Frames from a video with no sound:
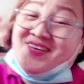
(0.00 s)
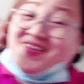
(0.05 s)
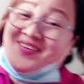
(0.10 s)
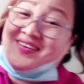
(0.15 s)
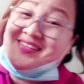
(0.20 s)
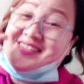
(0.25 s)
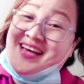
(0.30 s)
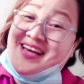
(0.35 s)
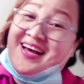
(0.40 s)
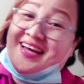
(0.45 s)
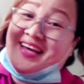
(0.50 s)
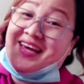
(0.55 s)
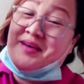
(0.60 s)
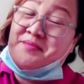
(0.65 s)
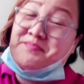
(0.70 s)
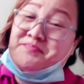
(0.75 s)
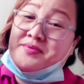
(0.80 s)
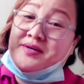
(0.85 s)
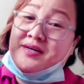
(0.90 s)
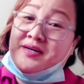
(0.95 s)
ako sa aking
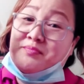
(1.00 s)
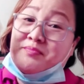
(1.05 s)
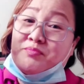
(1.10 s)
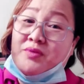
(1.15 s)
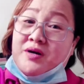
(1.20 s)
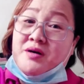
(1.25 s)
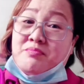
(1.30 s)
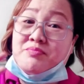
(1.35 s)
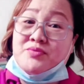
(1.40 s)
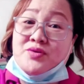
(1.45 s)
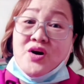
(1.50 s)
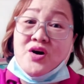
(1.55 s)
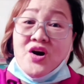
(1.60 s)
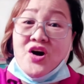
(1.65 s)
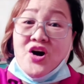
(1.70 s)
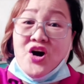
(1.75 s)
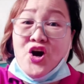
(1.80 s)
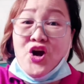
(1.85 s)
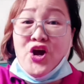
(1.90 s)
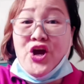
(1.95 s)

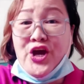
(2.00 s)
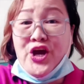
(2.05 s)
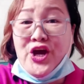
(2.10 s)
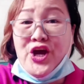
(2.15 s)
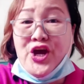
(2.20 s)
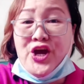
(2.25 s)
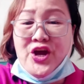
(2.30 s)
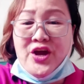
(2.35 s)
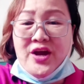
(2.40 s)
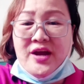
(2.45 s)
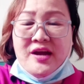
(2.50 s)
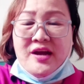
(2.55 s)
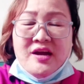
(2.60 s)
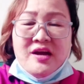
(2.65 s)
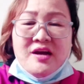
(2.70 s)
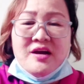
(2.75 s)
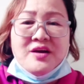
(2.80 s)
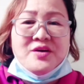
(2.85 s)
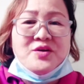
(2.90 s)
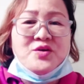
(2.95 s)
pagbabiyahe.
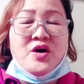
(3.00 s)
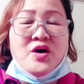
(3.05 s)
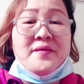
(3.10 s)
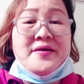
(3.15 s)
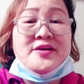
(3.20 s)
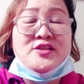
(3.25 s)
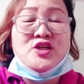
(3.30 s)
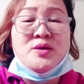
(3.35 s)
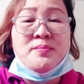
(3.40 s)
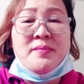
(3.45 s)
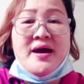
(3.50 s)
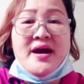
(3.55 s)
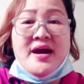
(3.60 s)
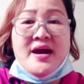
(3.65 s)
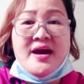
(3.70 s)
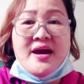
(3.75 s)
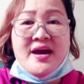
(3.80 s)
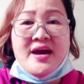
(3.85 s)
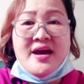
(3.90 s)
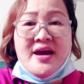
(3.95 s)
Going to
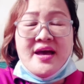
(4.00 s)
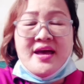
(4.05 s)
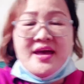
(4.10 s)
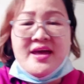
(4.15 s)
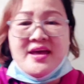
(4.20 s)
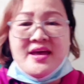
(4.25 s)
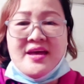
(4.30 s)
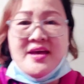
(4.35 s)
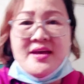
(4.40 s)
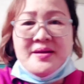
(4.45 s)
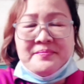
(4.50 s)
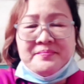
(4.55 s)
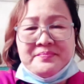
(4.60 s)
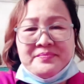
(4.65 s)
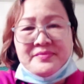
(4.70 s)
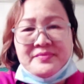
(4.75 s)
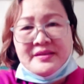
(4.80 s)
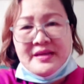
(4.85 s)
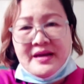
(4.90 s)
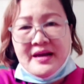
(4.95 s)
my,
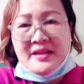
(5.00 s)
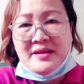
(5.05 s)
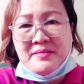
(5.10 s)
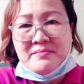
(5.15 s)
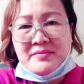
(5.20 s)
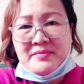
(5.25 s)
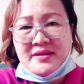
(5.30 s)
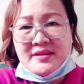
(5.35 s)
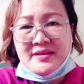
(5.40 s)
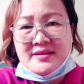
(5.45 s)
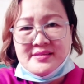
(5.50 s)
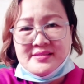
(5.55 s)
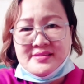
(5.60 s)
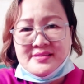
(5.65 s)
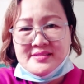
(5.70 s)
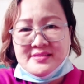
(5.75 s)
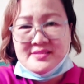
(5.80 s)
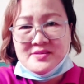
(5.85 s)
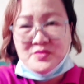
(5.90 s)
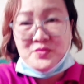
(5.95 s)
alam na this,
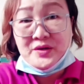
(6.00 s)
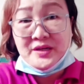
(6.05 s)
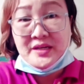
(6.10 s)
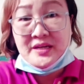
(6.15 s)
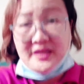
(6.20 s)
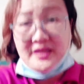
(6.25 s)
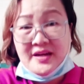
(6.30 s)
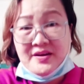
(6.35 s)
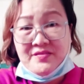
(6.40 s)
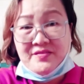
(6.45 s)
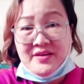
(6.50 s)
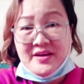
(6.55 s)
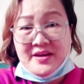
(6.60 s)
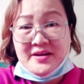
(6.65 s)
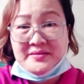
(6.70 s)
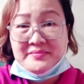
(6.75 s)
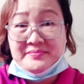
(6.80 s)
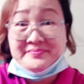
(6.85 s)
working area.